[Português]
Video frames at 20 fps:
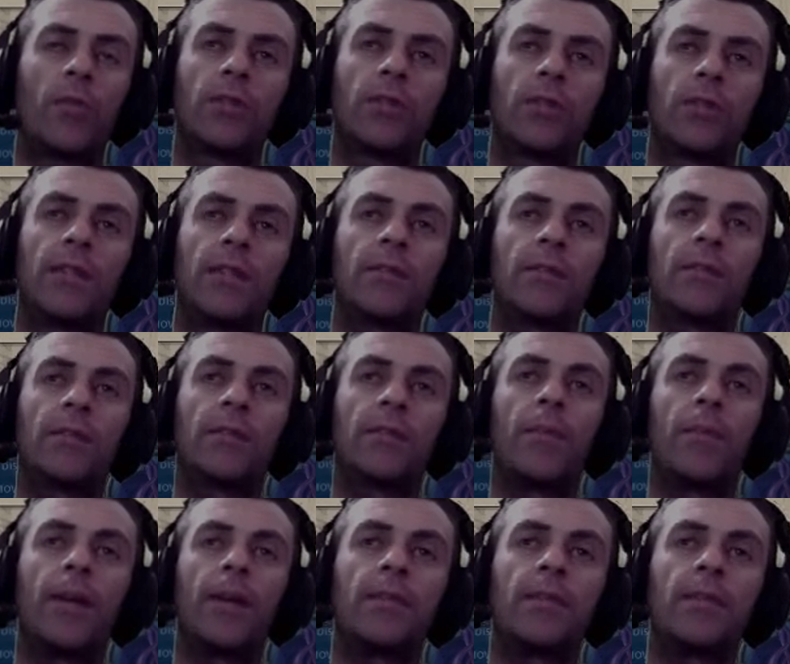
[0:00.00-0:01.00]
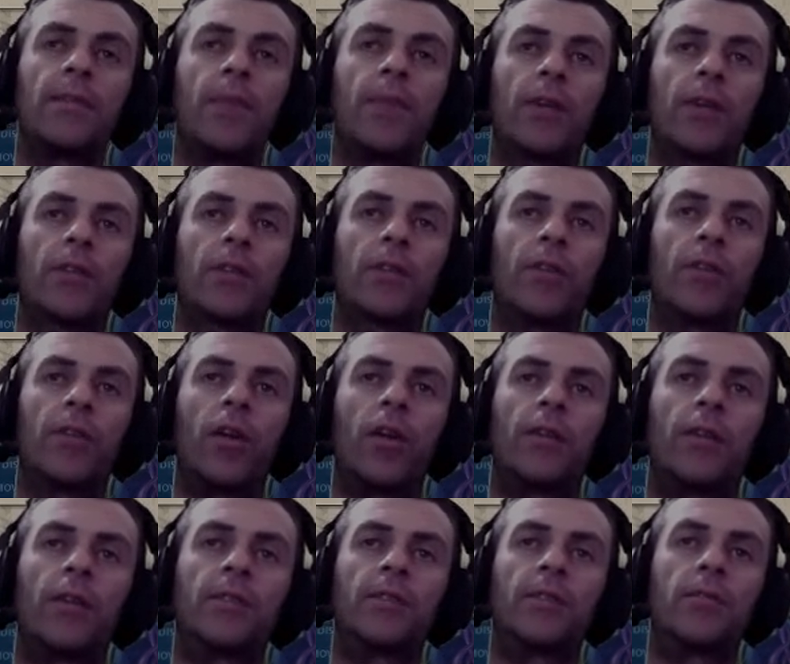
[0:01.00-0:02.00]
em cima, sempre aparece embaixo, tá vendo?
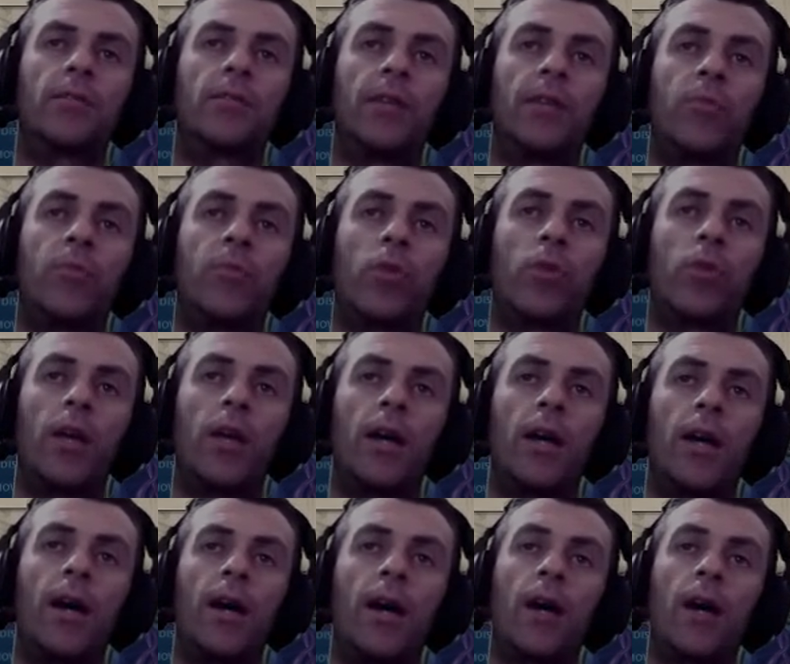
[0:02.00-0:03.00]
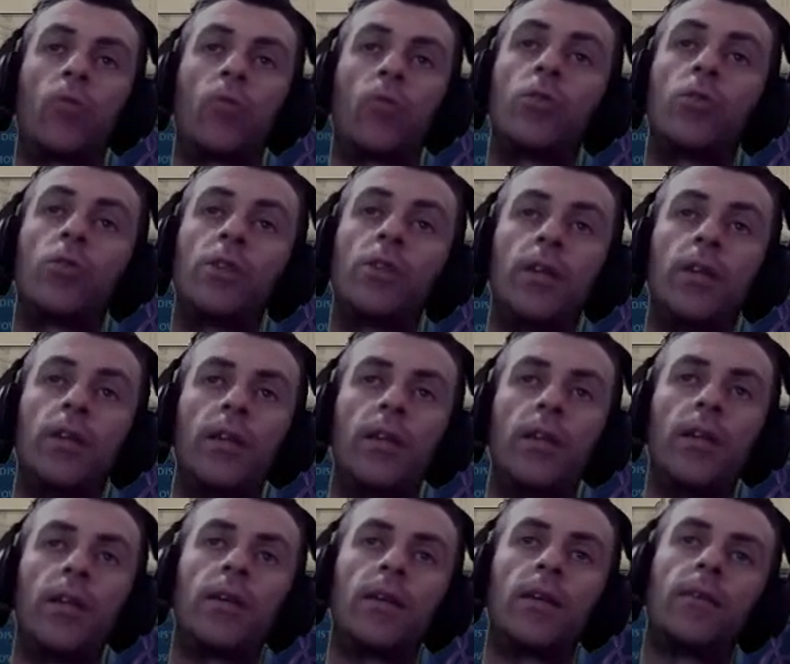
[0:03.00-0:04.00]
Ó, des desbloqueia Agoji
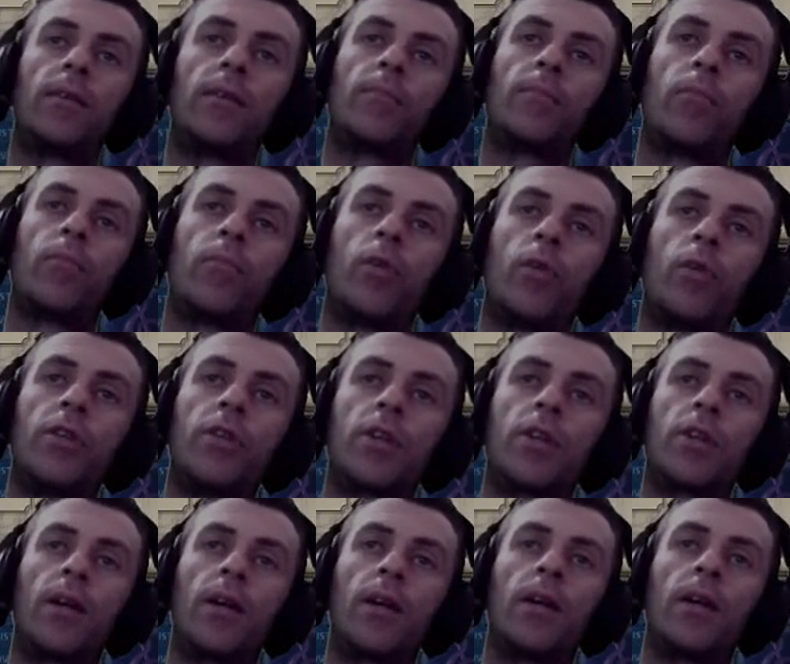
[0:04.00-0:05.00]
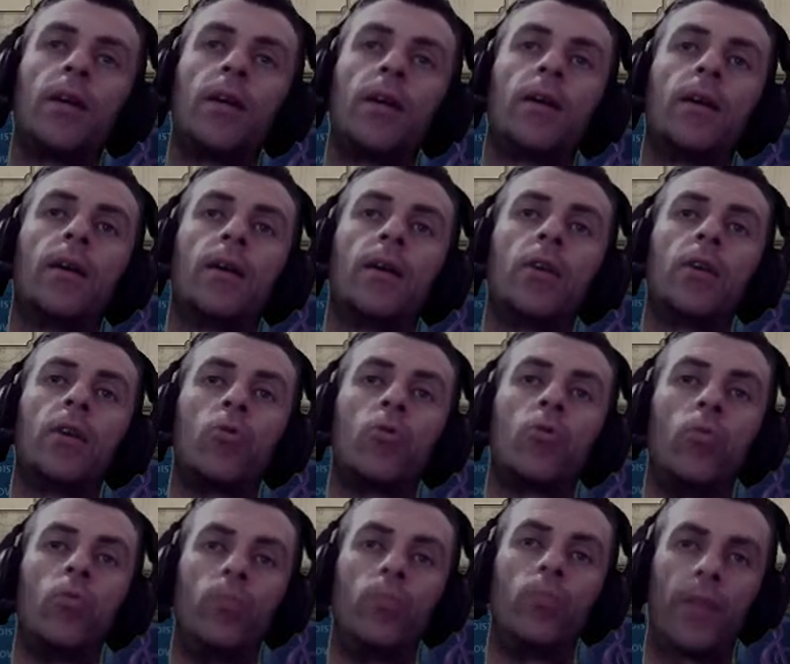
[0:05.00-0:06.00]
e Política
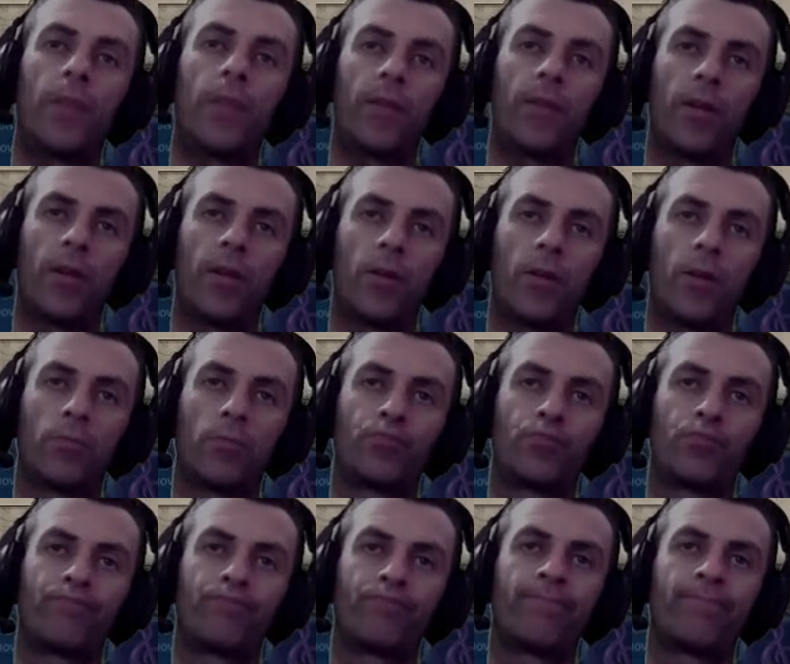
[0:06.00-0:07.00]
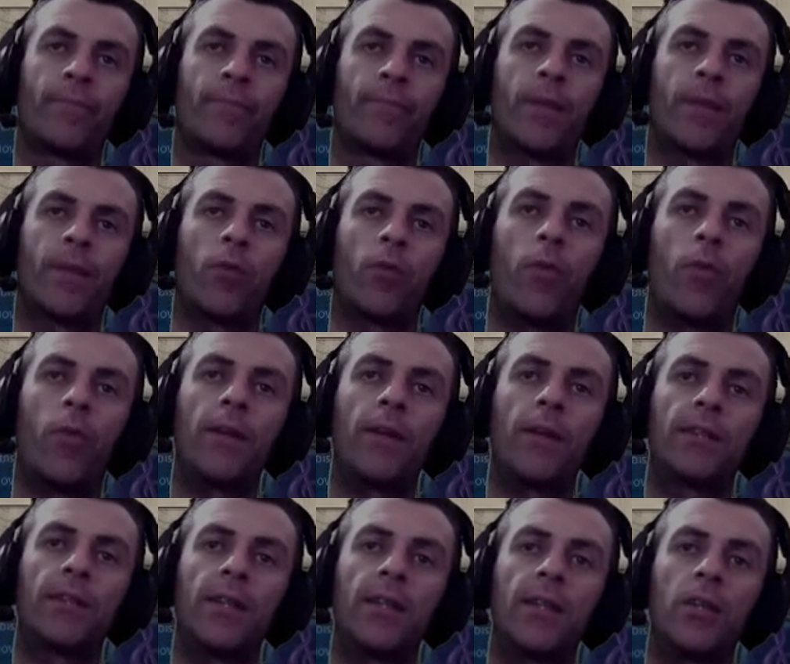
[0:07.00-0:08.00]
Ikun, tá vendo? Ó.
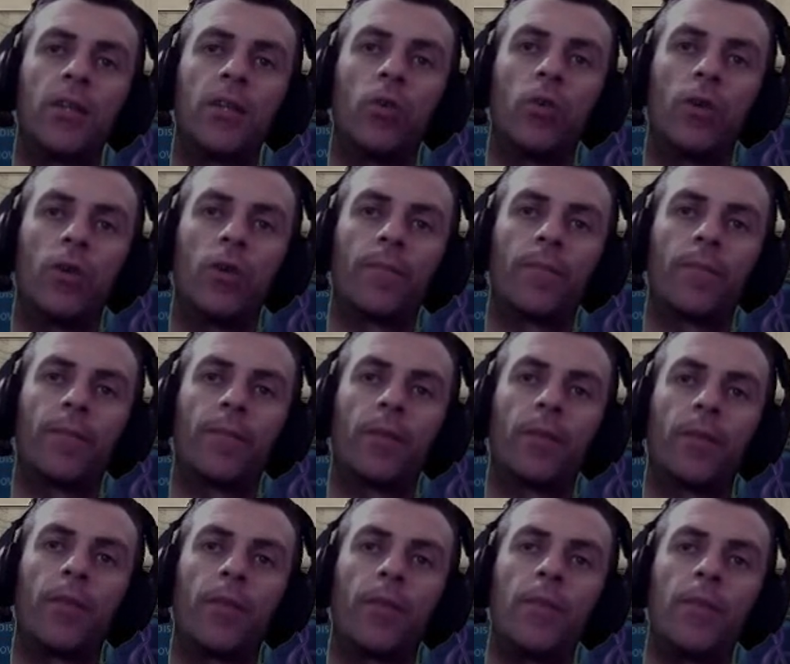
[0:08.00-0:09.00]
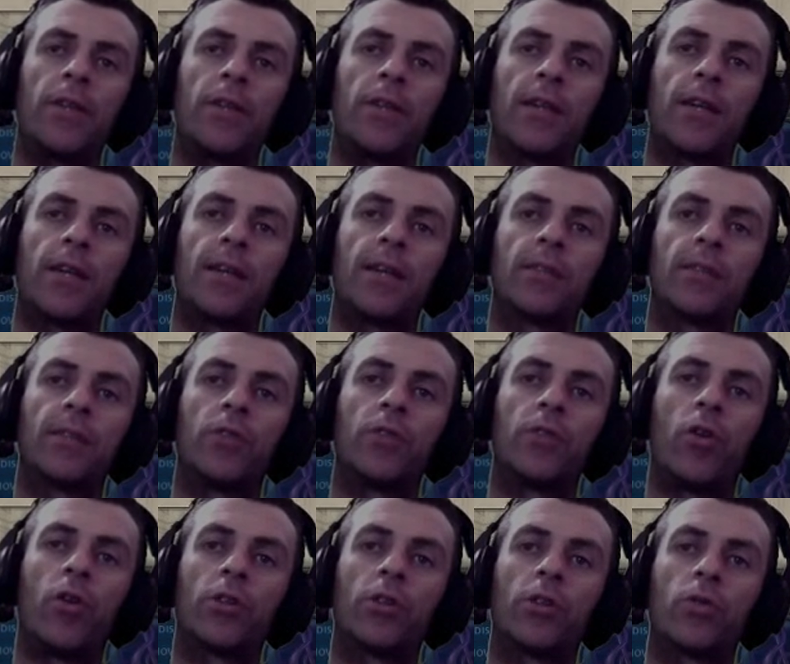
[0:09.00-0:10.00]
Comércio exterior. Permite a criação de
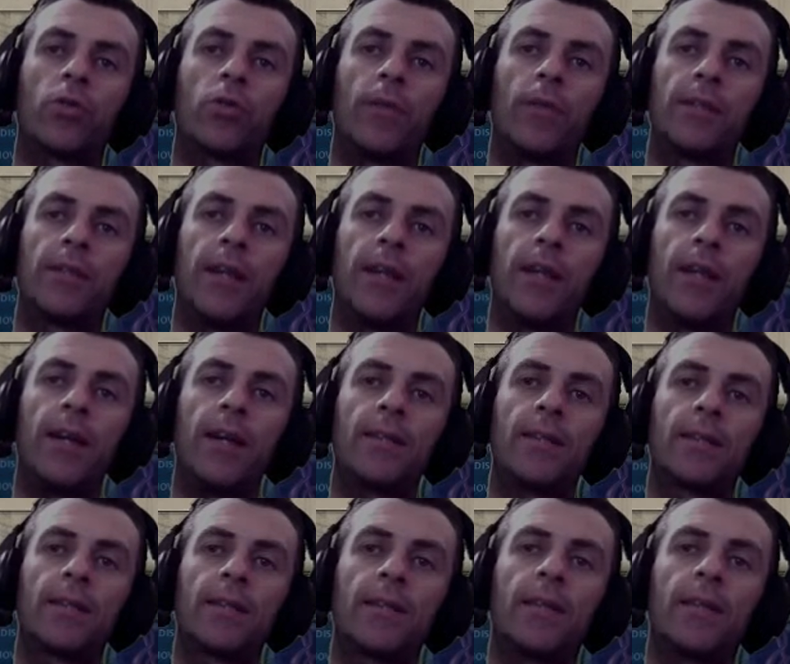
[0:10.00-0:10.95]
rotas comerciais.